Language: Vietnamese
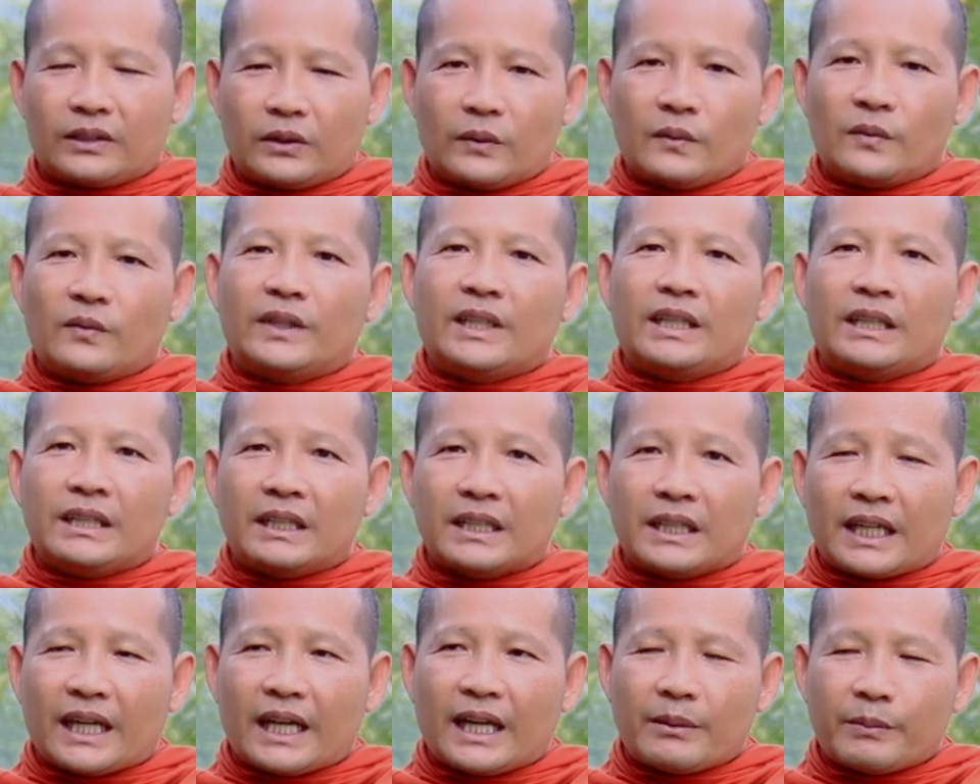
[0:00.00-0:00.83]
tùng
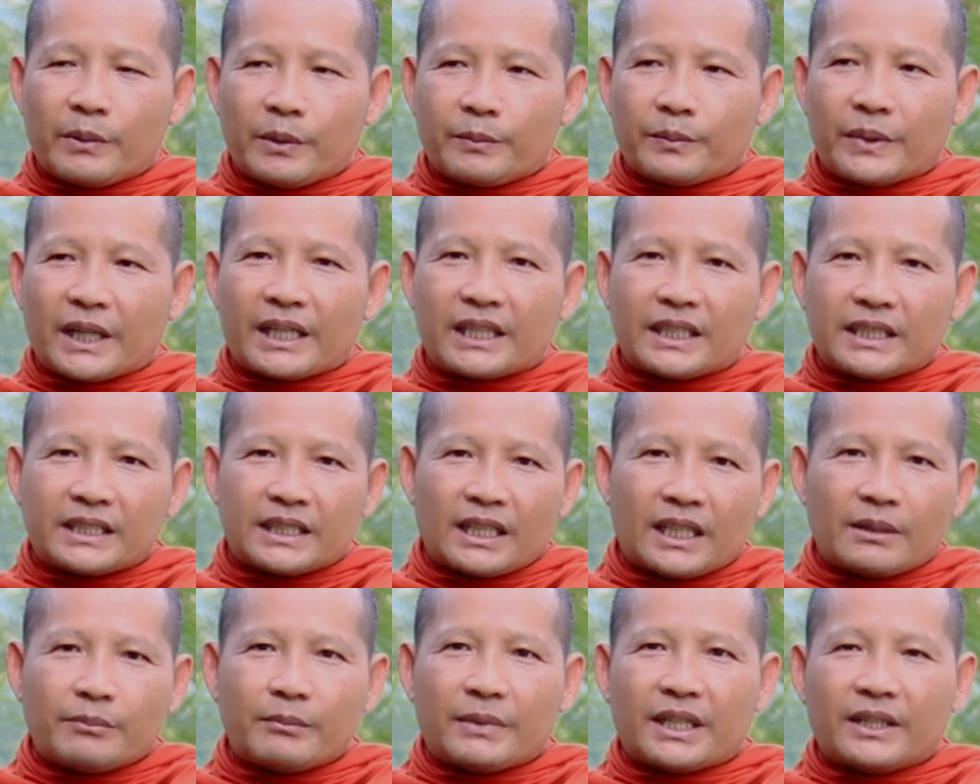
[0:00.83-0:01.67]
vơ ca bộ phận
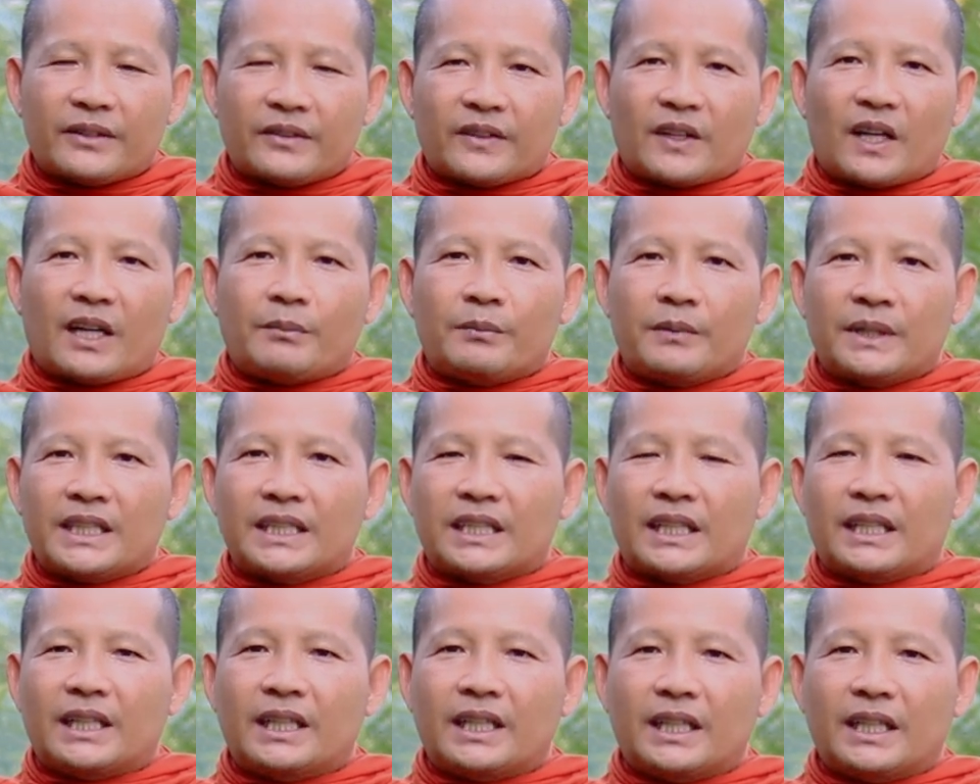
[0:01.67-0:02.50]
chẳng mình xong mấy
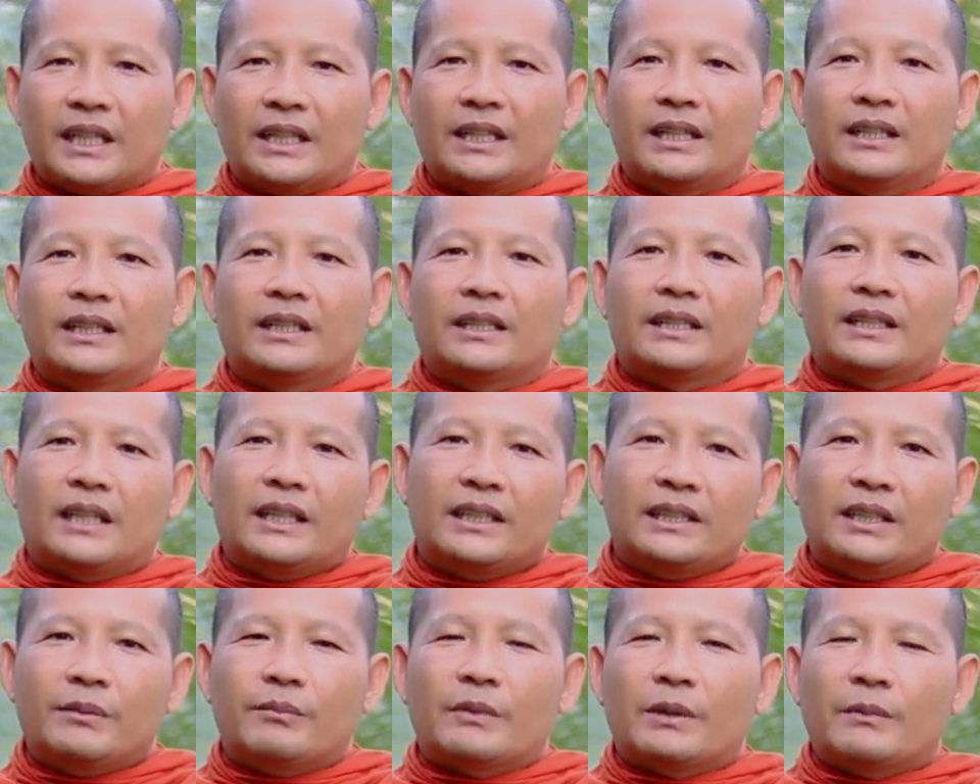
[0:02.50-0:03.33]
chẳng á
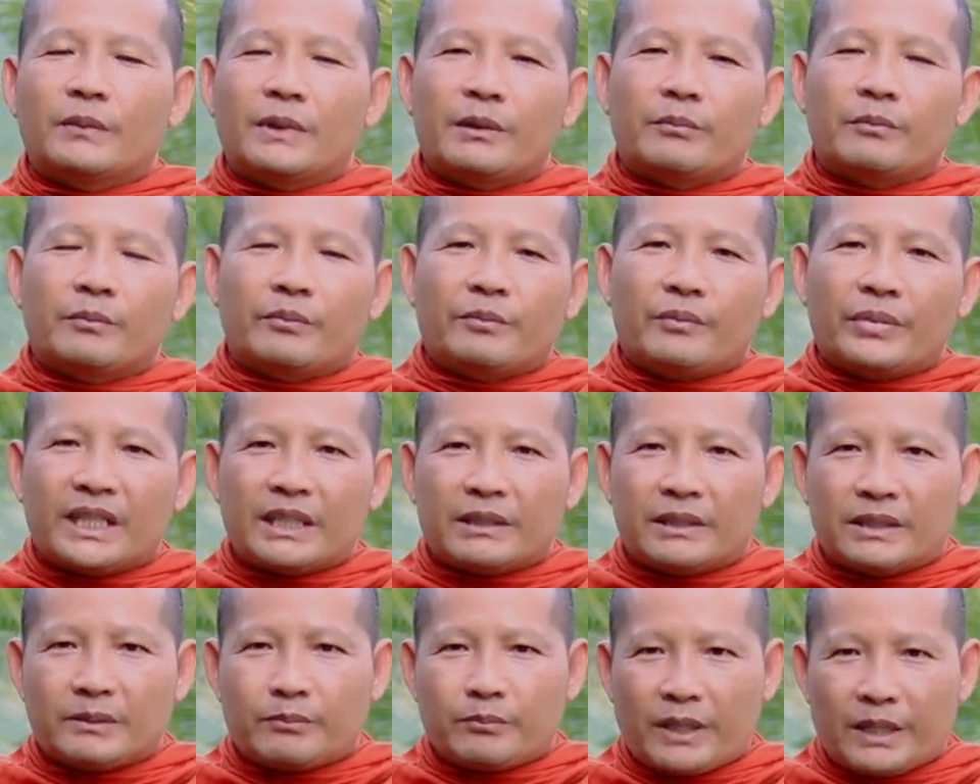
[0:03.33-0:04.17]
nếu ta mình mình
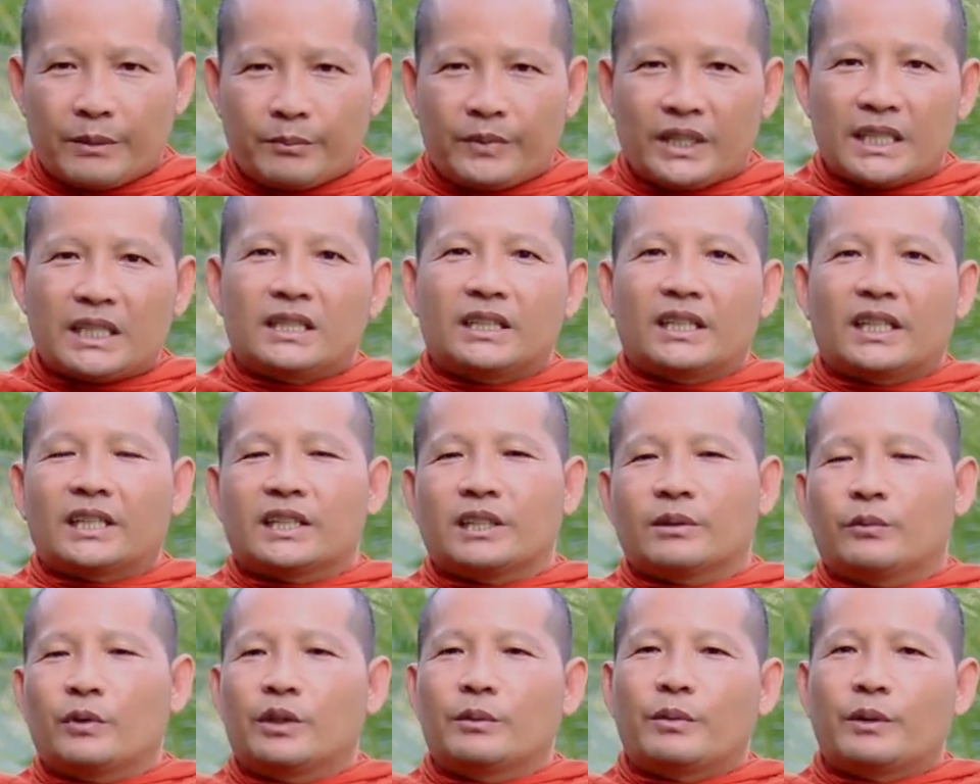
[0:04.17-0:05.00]
mình bình chất
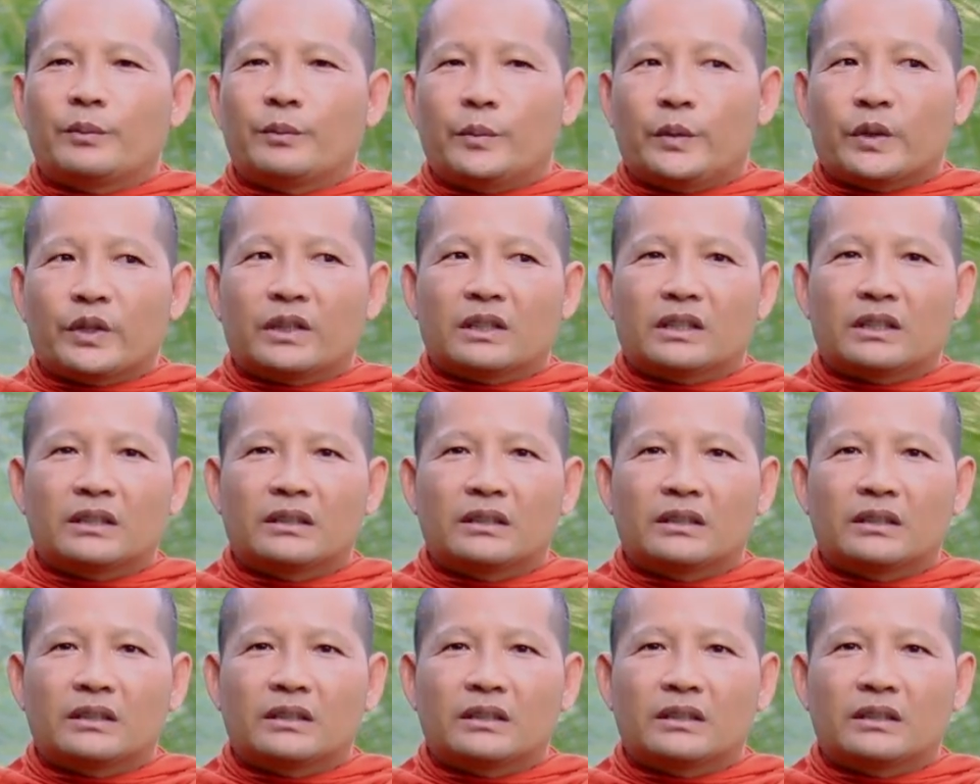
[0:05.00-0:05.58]
thì mỗi bộ phốt